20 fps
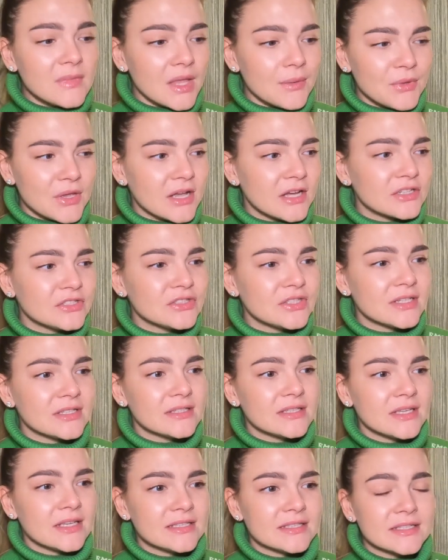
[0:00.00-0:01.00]
Мне кажется,
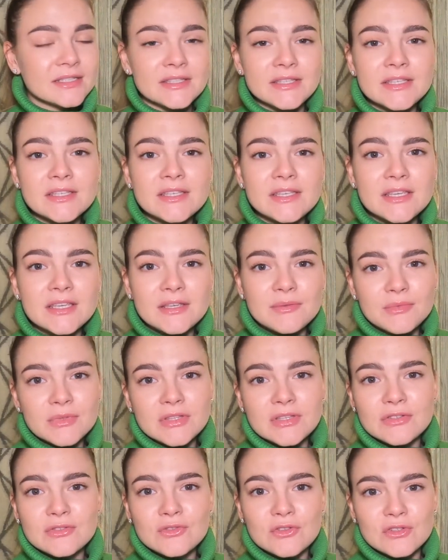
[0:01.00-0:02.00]
эти книги
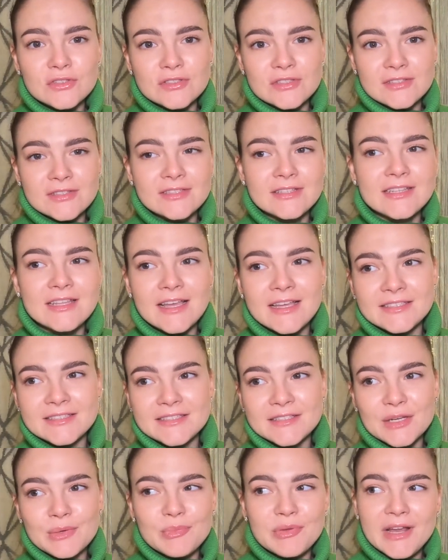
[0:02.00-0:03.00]
именно и созданы для
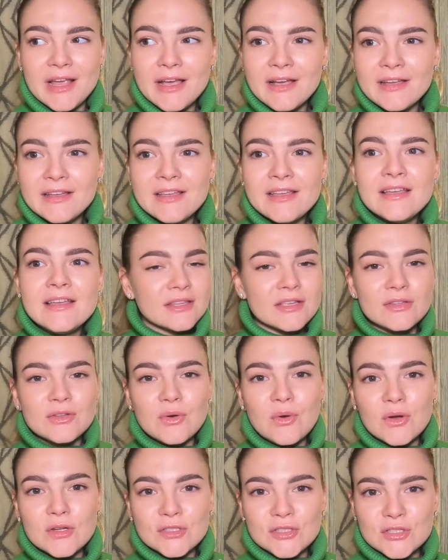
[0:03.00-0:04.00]
декабря, когда ты
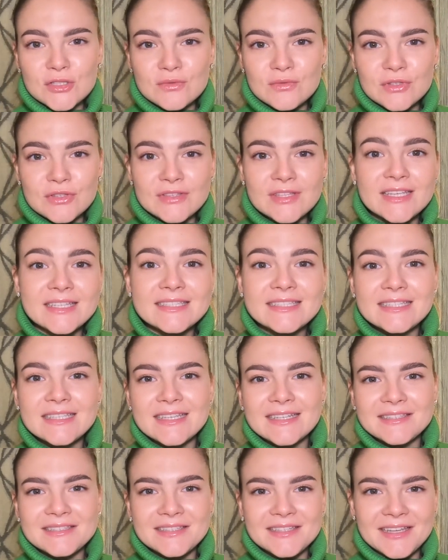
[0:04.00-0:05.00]
хочешь вот найти
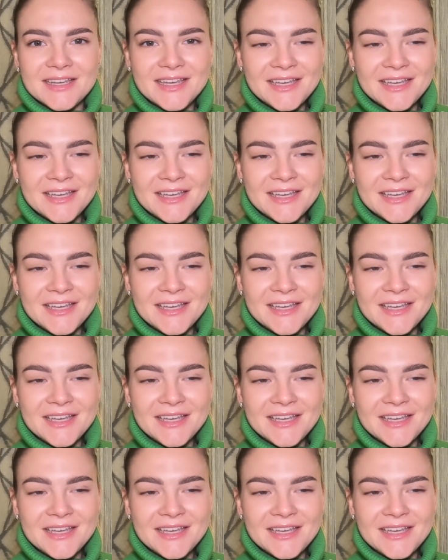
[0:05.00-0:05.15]
это,